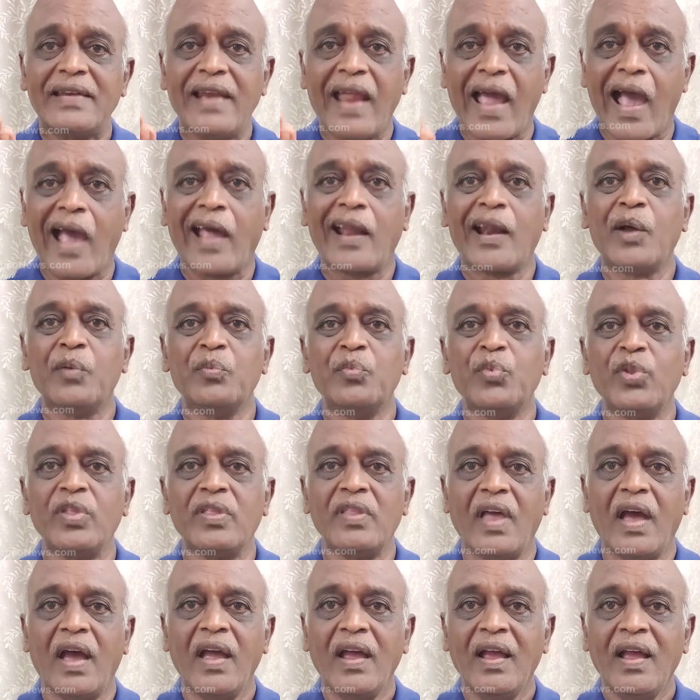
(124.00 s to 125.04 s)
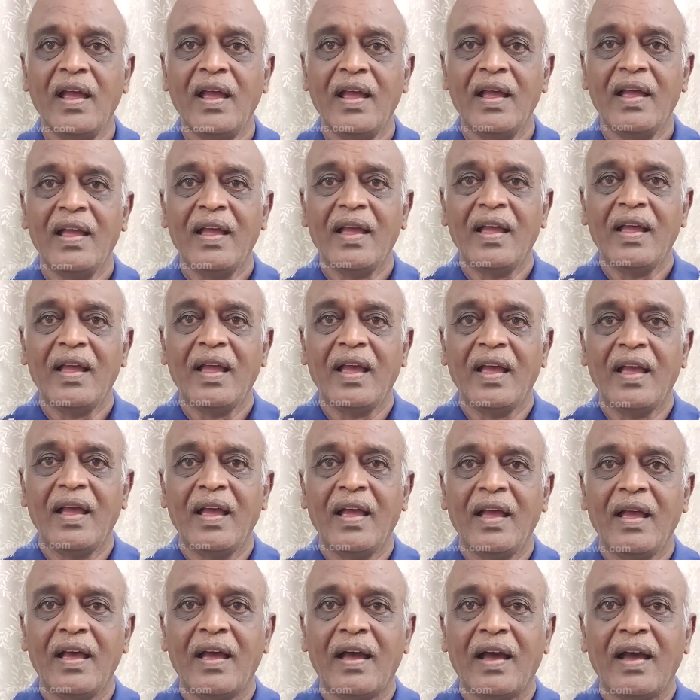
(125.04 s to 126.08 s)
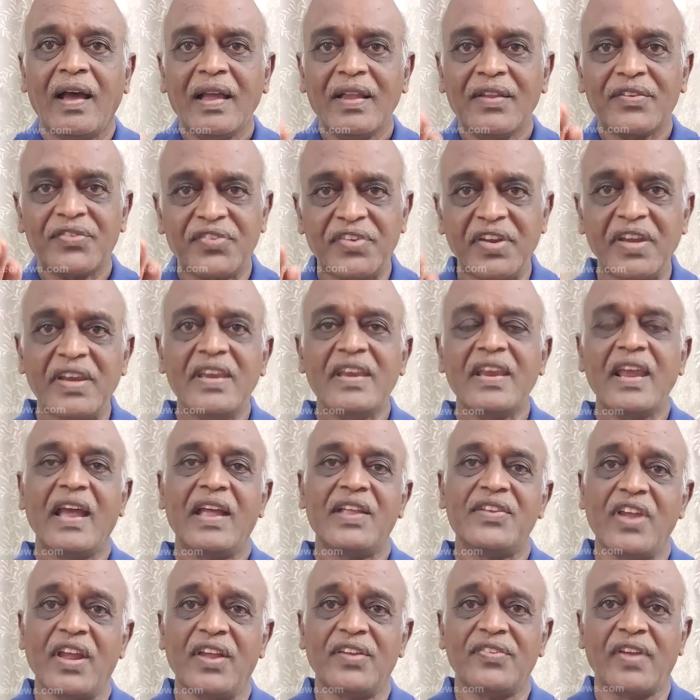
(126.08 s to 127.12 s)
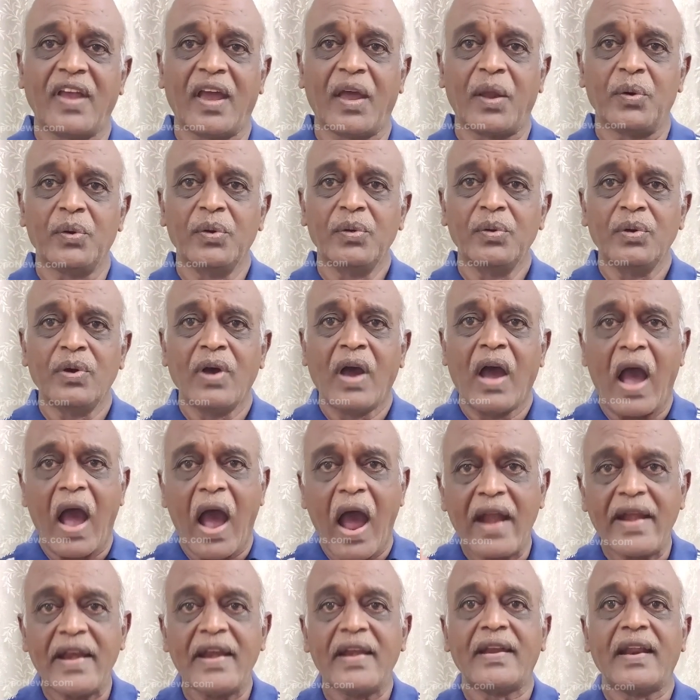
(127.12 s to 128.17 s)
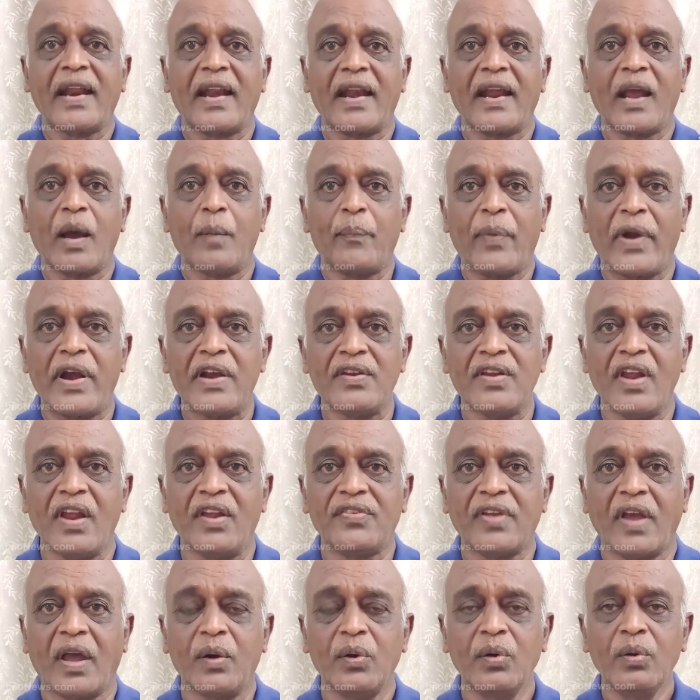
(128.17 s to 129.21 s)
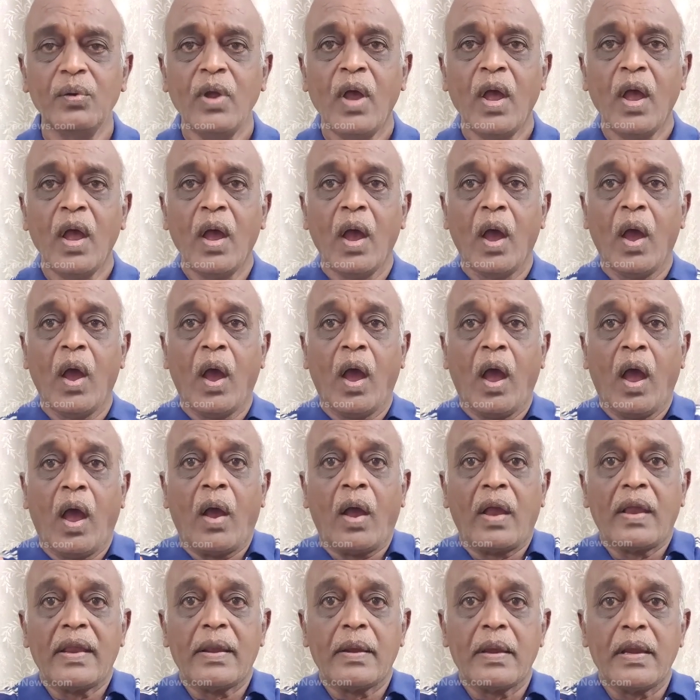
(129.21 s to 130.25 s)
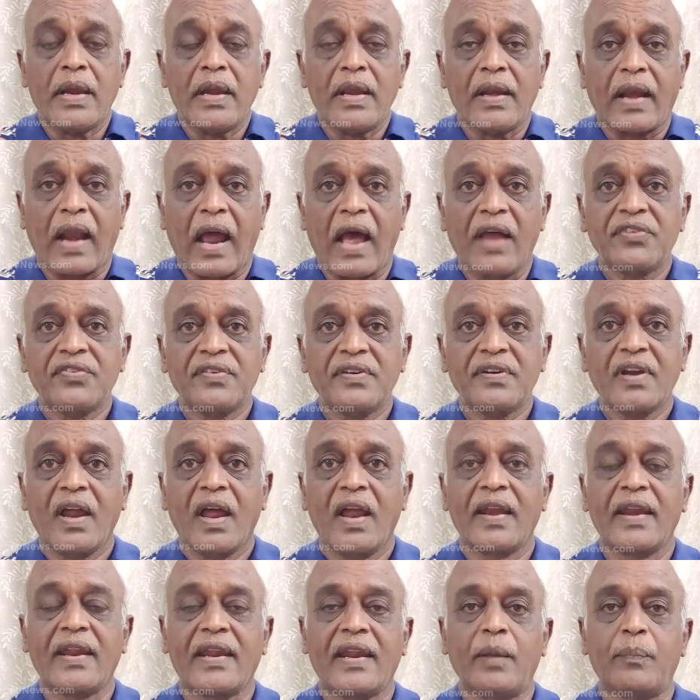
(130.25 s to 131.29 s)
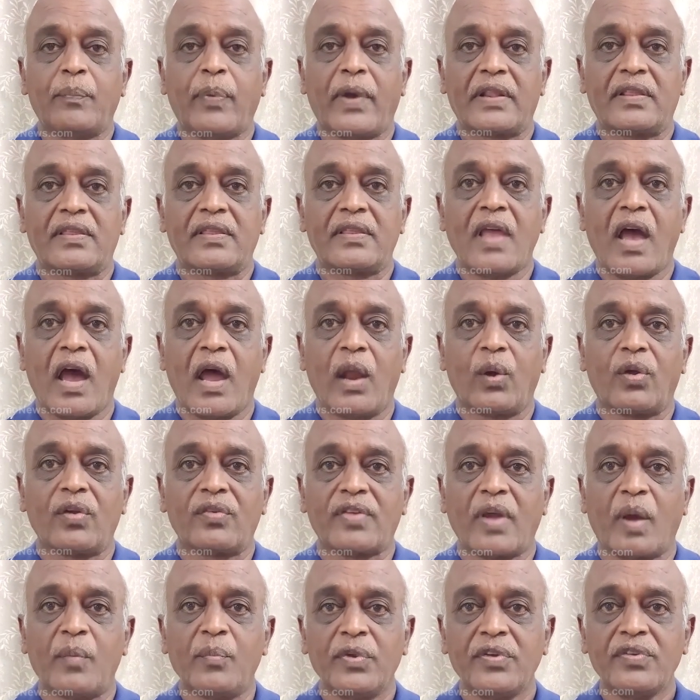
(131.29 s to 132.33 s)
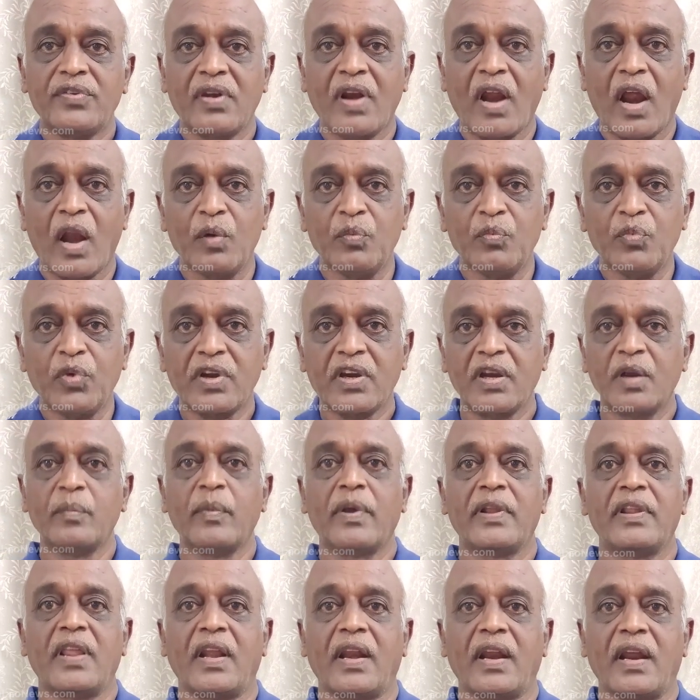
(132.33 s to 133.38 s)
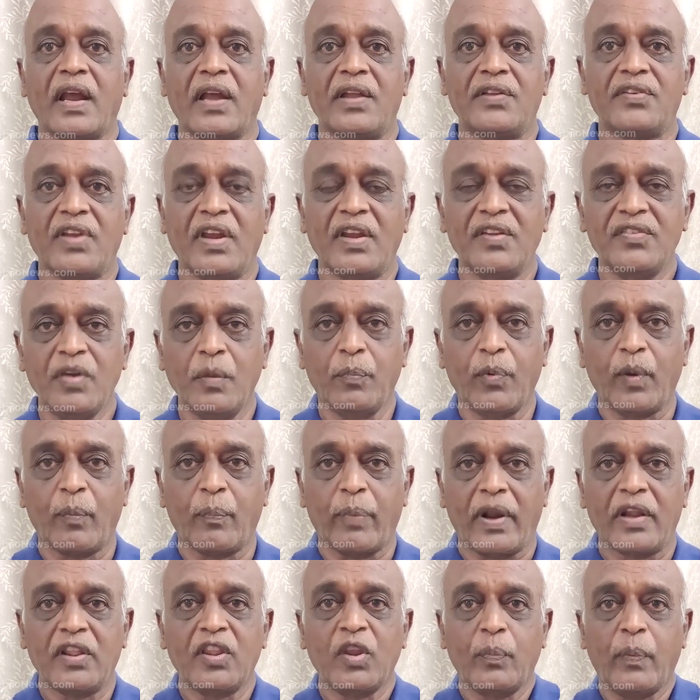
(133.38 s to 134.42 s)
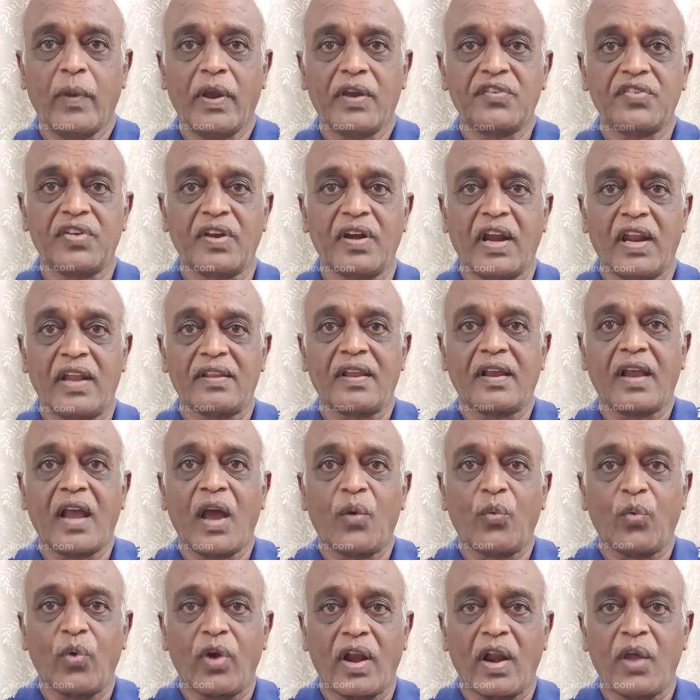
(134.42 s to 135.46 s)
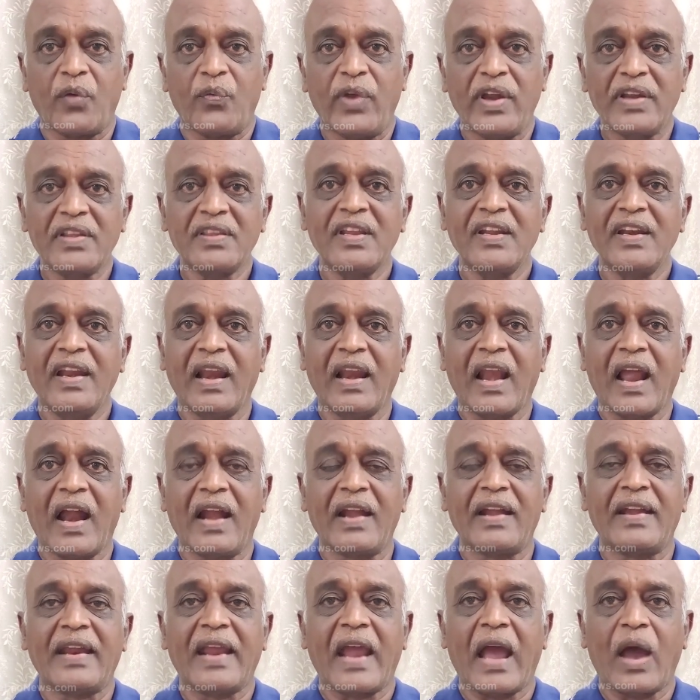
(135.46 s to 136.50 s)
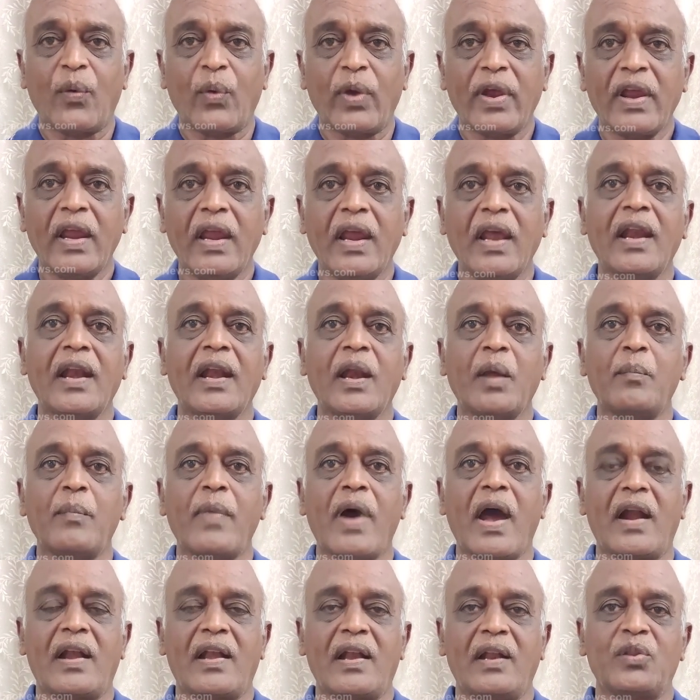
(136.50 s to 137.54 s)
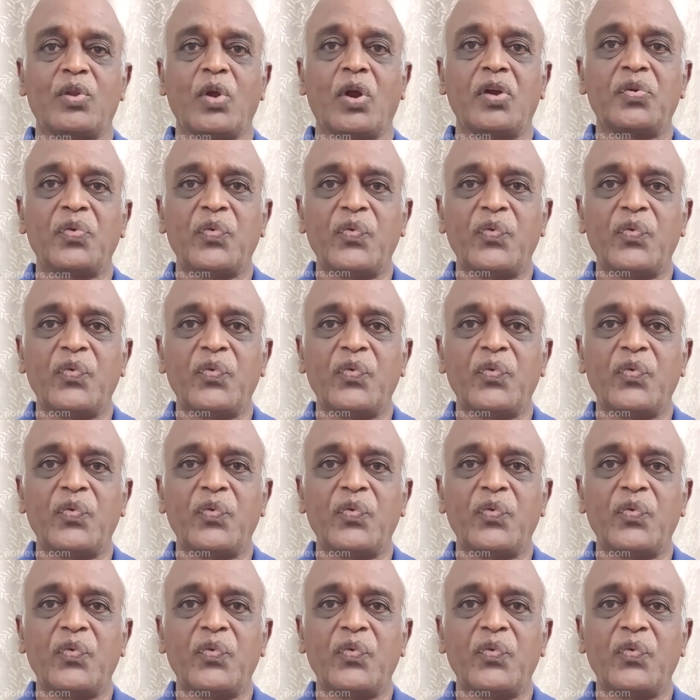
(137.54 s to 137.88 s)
జ్ఞానం ఉందా సీఏ చేశారు ఆడిటర్గా పనిచేశారు ఈ రాష్ట్రానికి పద్నాలుగు సంవత్సరాలు ముఖ్యమంత్రిగా చేసి ఇప్పుడు ప్రతిపక్ష నేతగా ఉన్న వ్యక్తిని ఇలాంటి అవహేళన మాటలతో